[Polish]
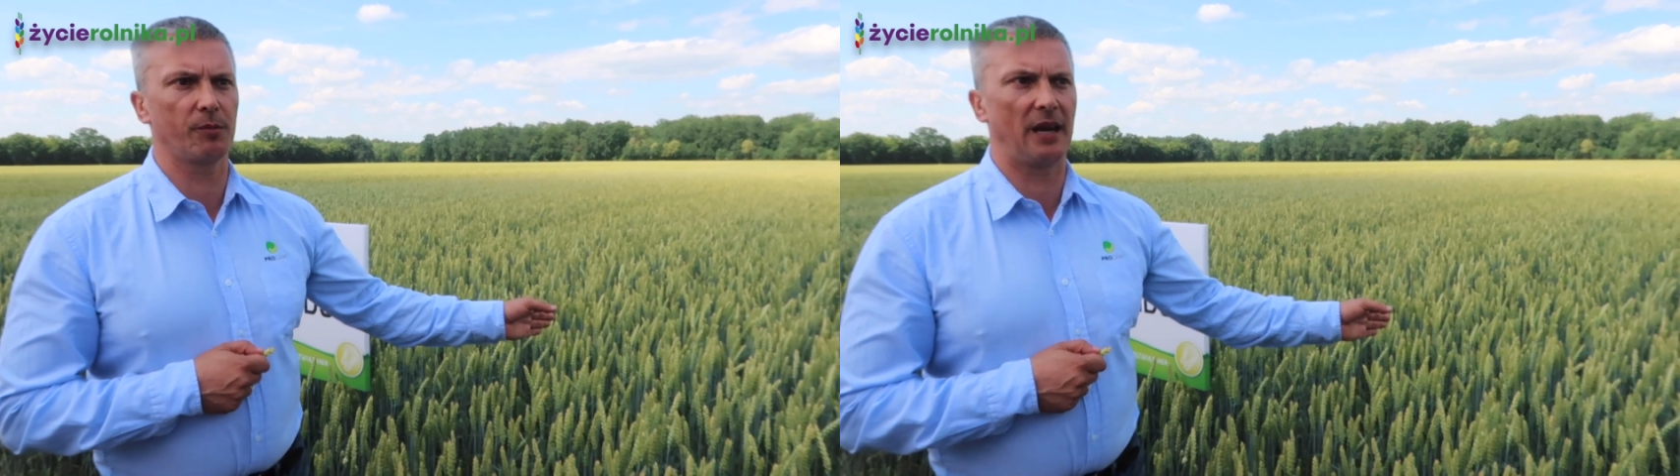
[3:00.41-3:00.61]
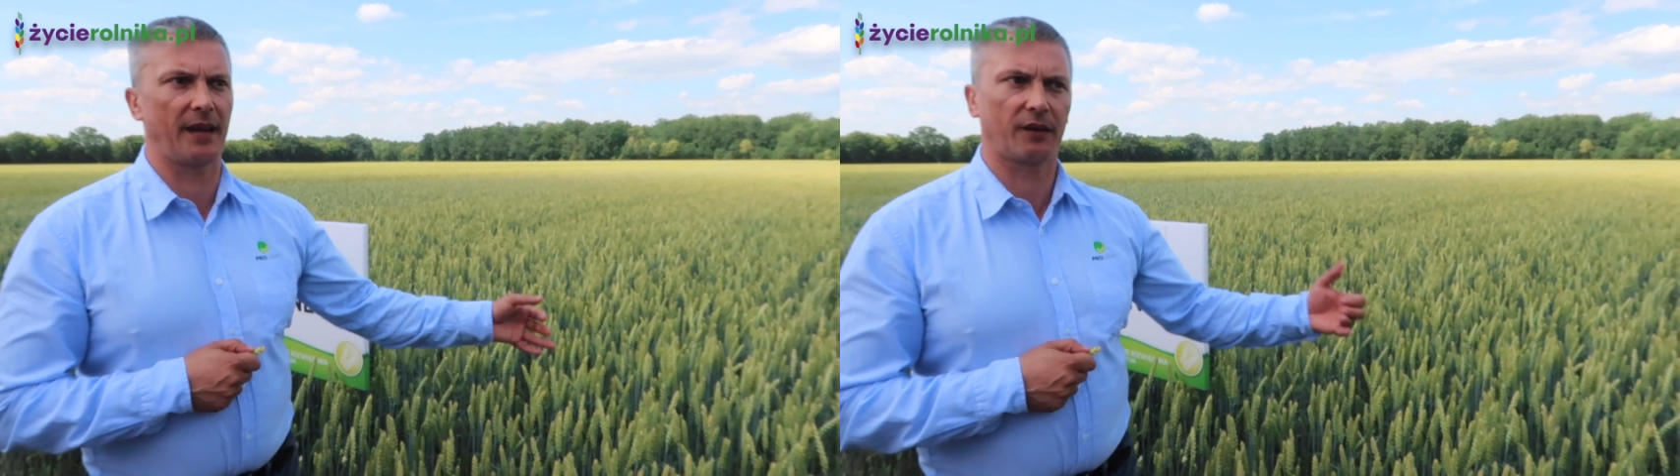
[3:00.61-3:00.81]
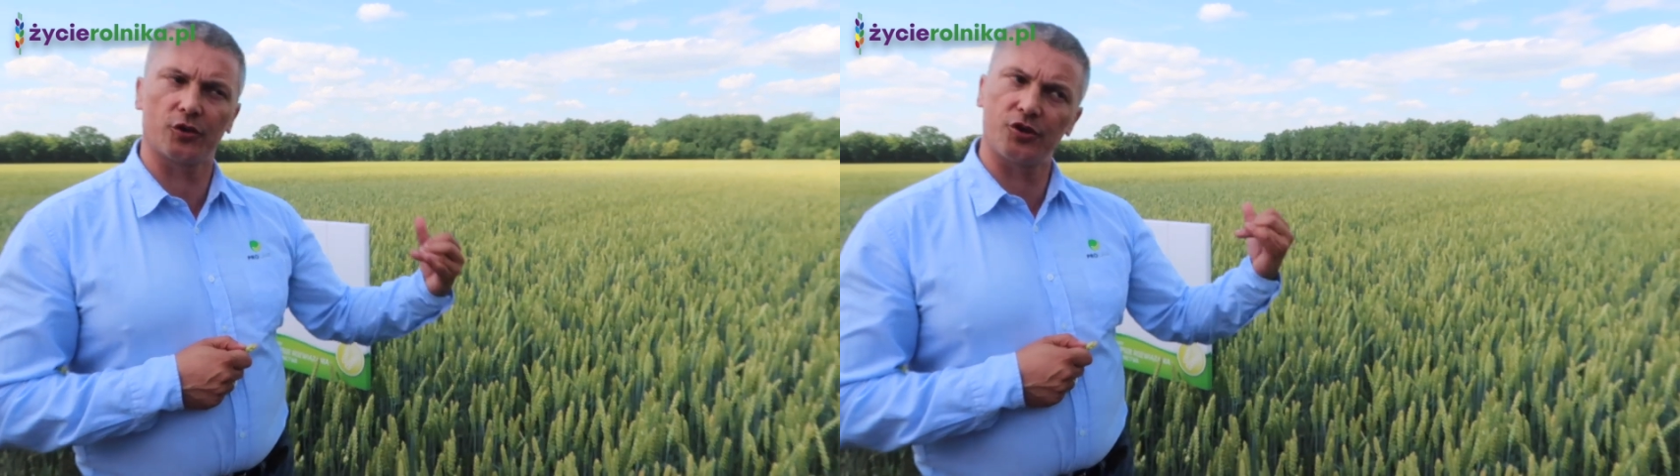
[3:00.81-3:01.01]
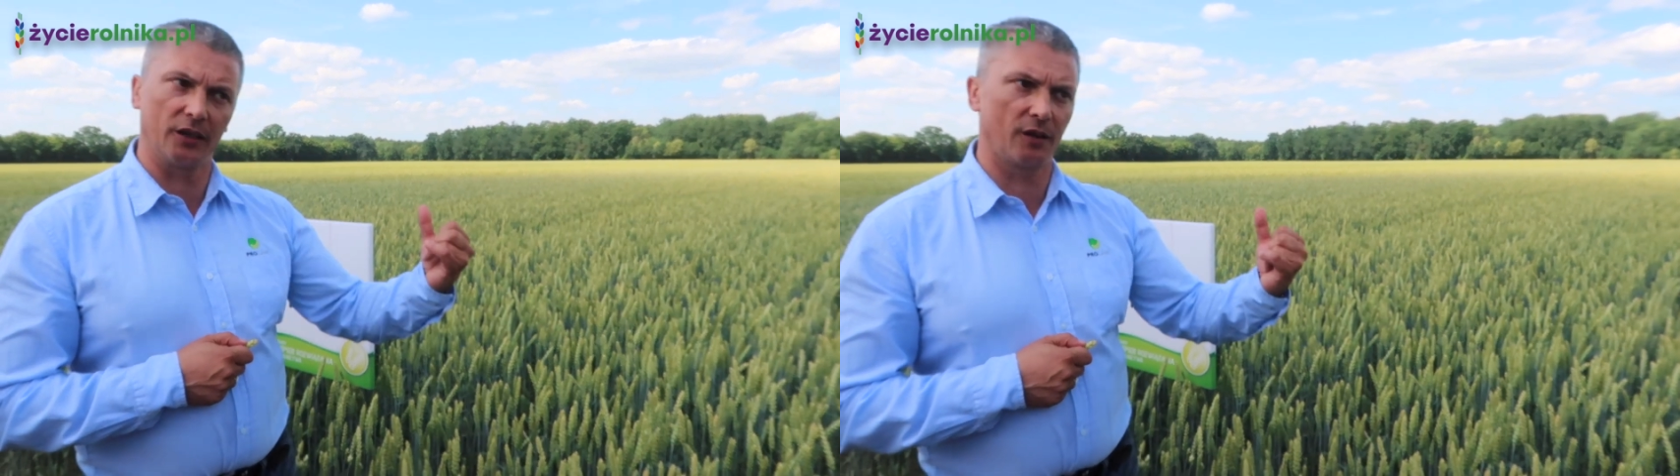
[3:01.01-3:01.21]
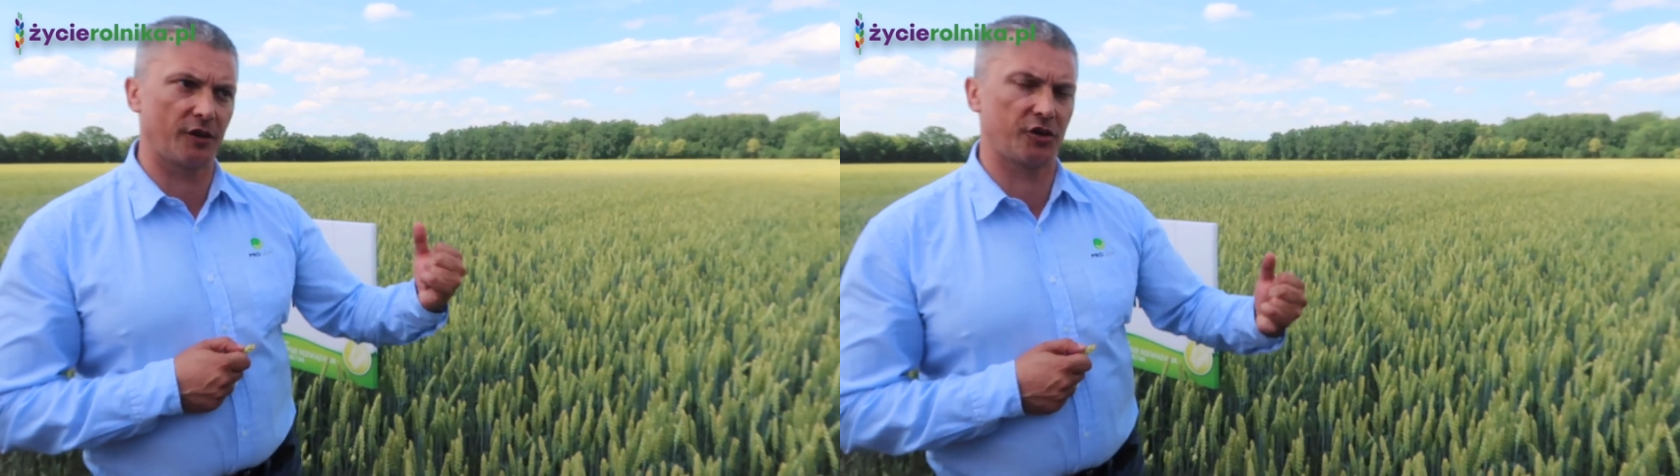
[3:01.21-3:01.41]
odmianę, jak
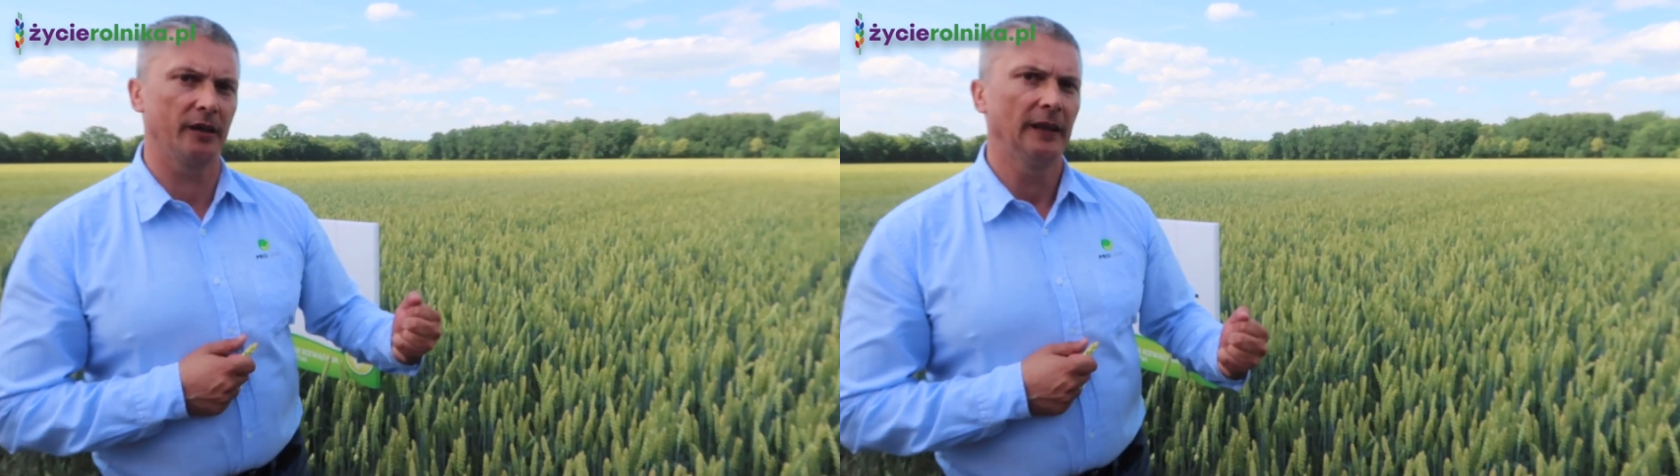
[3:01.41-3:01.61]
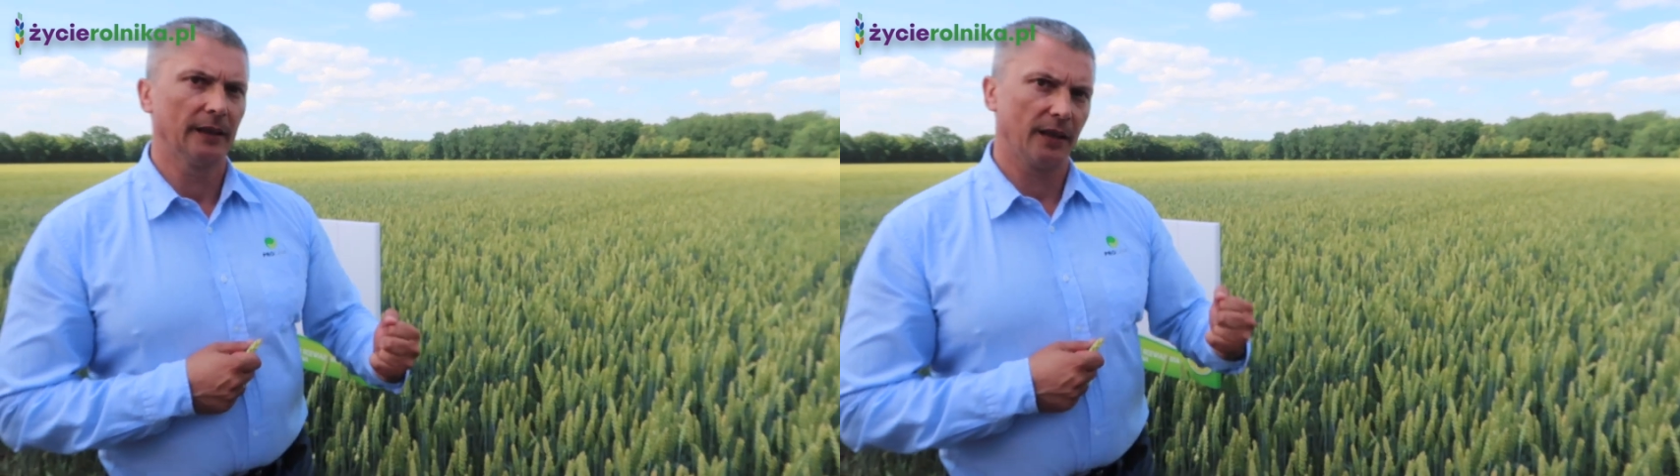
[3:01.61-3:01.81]
wchodziła nowa, że